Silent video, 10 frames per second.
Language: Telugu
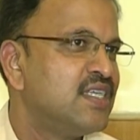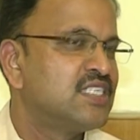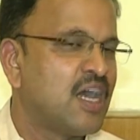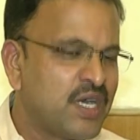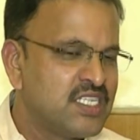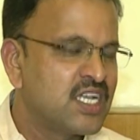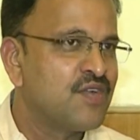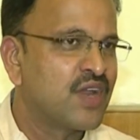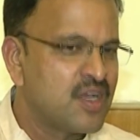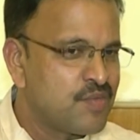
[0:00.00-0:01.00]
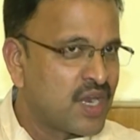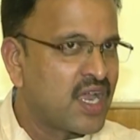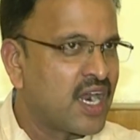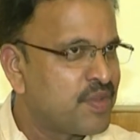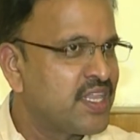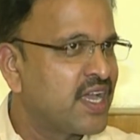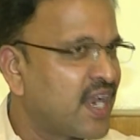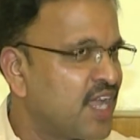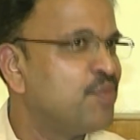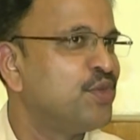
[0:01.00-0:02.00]
సామాజిక వర్గం మన గడప
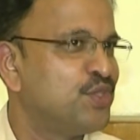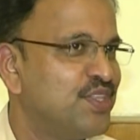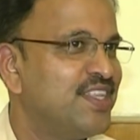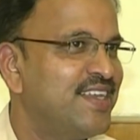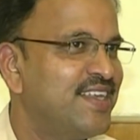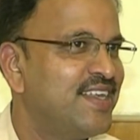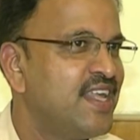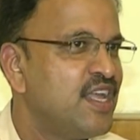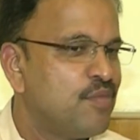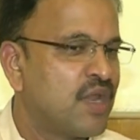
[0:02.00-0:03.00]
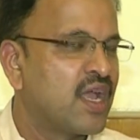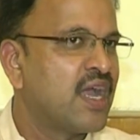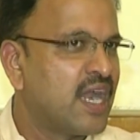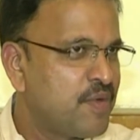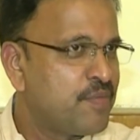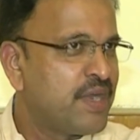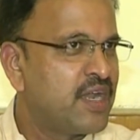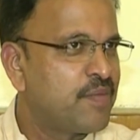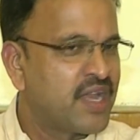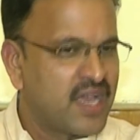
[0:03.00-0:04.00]
దగ్గర ఆగిపోతుంది మన గడప
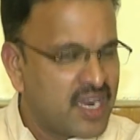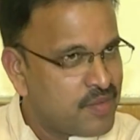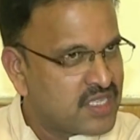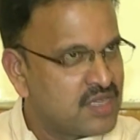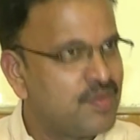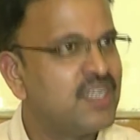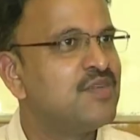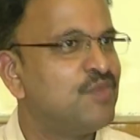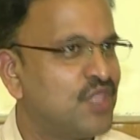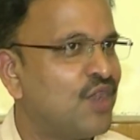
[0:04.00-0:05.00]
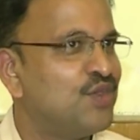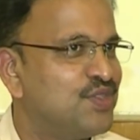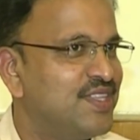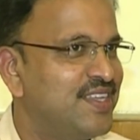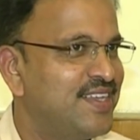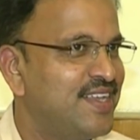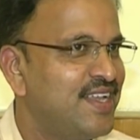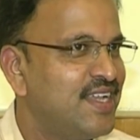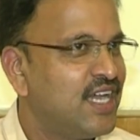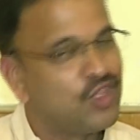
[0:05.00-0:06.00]
బయటపడగానే మన సమాజం మొదలవుతుంది
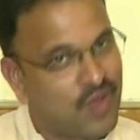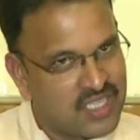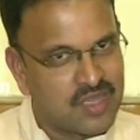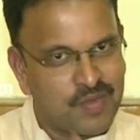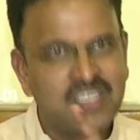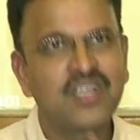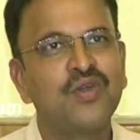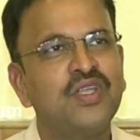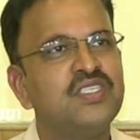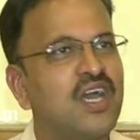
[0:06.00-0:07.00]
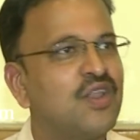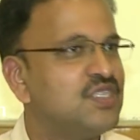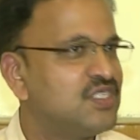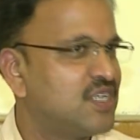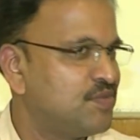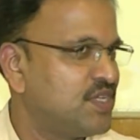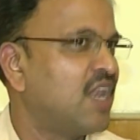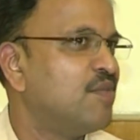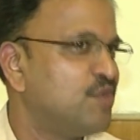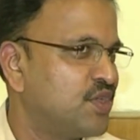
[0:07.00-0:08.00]
అందువల్ల సమాజం గురించి ఆలోచించడం
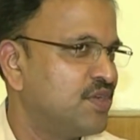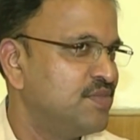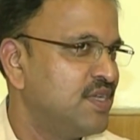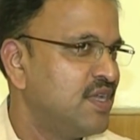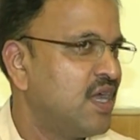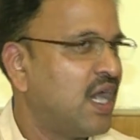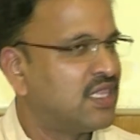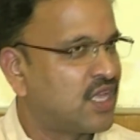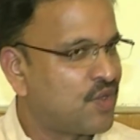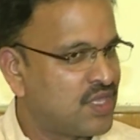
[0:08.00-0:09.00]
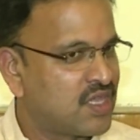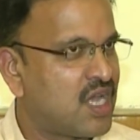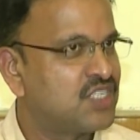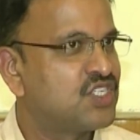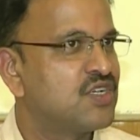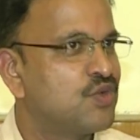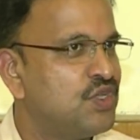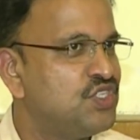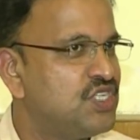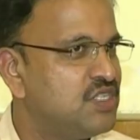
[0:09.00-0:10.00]
చాలా ముఖ్యం ఆ తర్వాత రాష్ట్రం
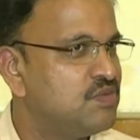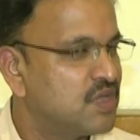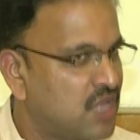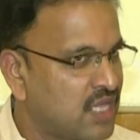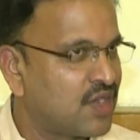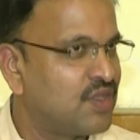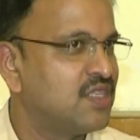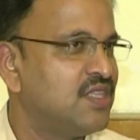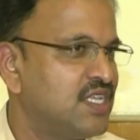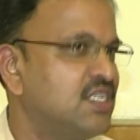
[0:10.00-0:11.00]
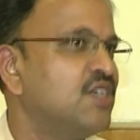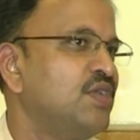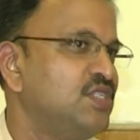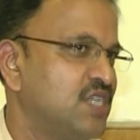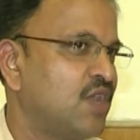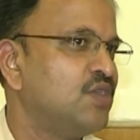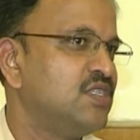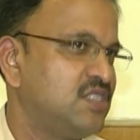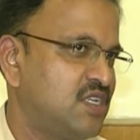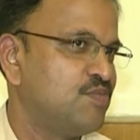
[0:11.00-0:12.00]
గురించి ఆ తర్వాత దేశం గురించి
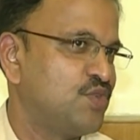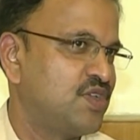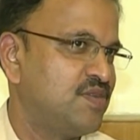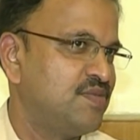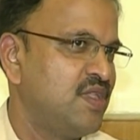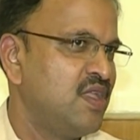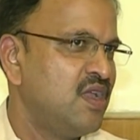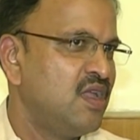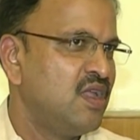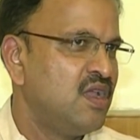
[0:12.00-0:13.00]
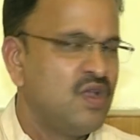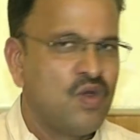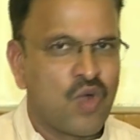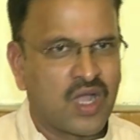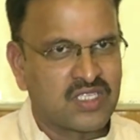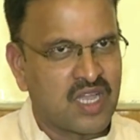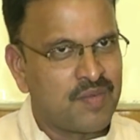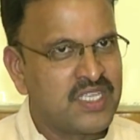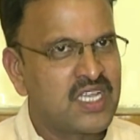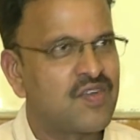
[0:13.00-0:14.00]
ఆలోచించడం ముఖ్యం ఒక
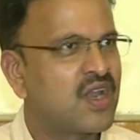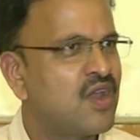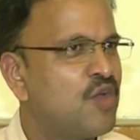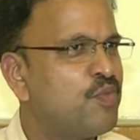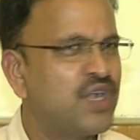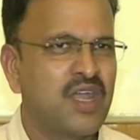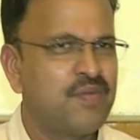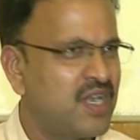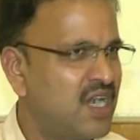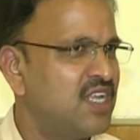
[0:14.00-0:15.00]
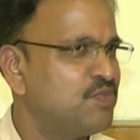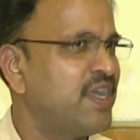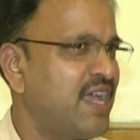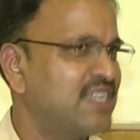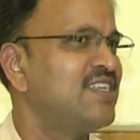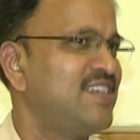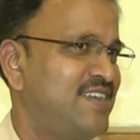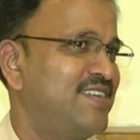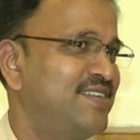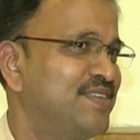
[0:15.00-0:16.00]
సామాజిక వర్గంలో పుట్టామంటే ఇట్ ఈస్ బై యాక్సిడెంట్